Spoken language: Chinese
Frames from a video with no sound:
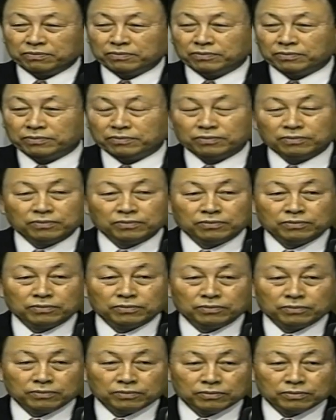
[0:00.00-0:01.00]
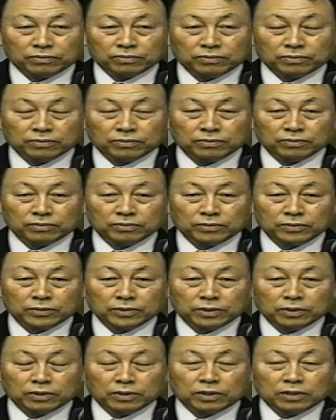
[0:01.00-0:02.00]
所以上帝是让我们首先认
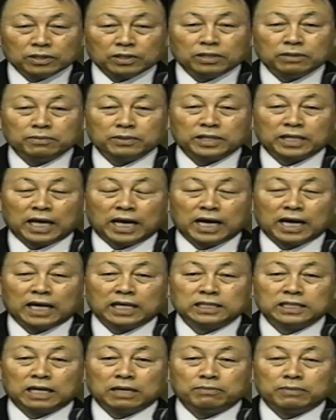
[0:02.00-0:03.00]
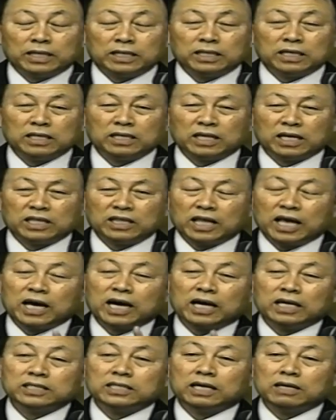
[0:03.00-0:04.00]
清自己呀，认清我自己最不
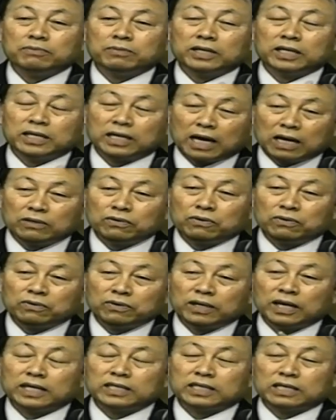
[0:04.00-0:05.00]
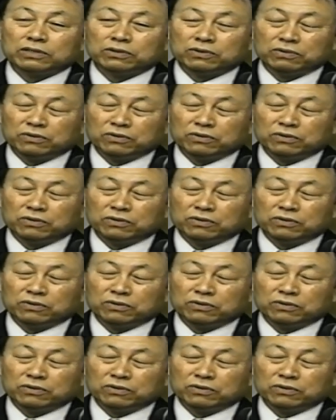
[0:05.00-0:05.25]
好的习惯是什么。